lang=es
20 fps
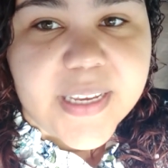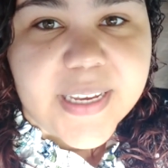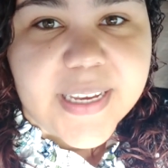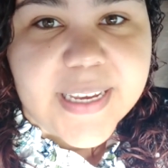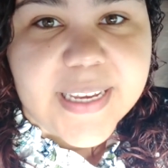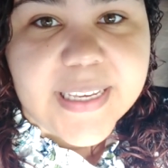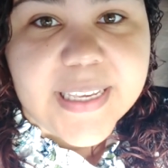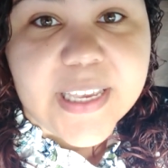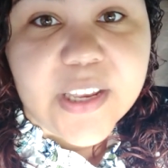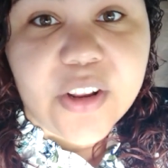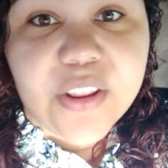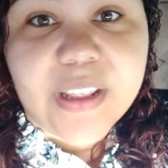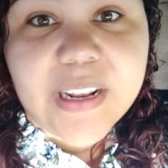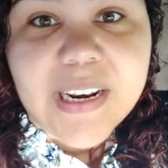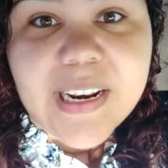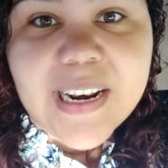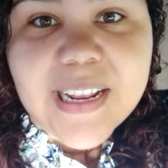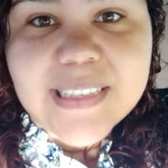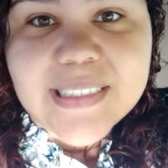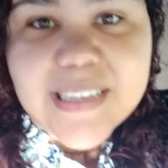Eh, quiero
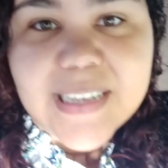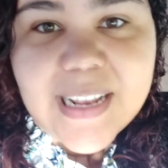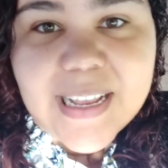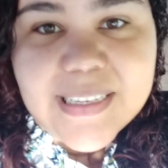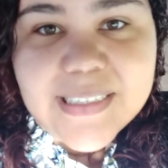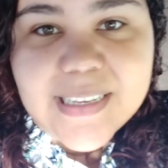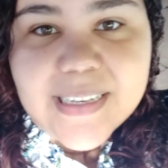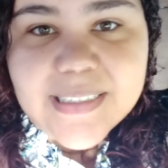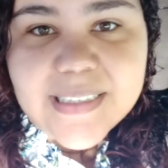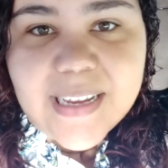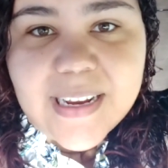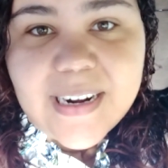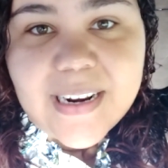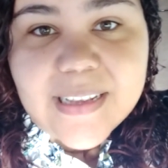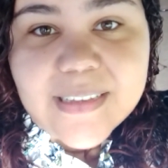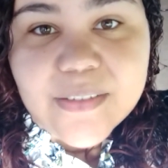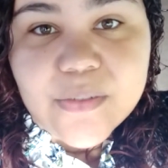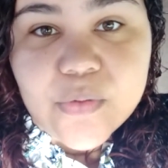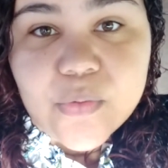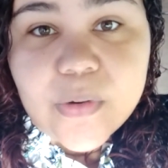darle las gracias a
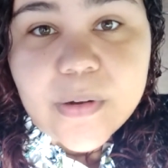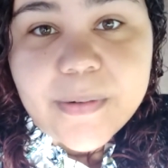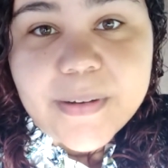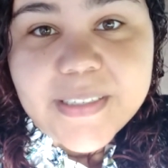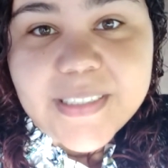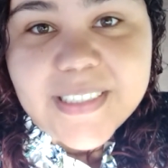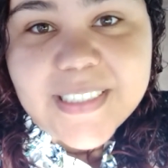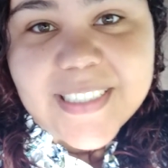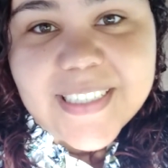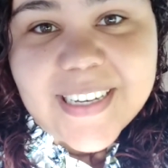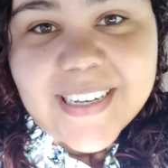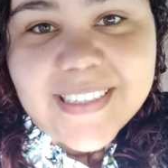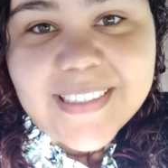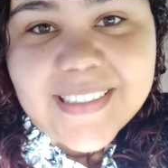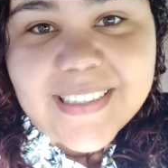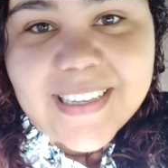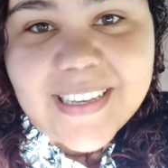las nuevas chicas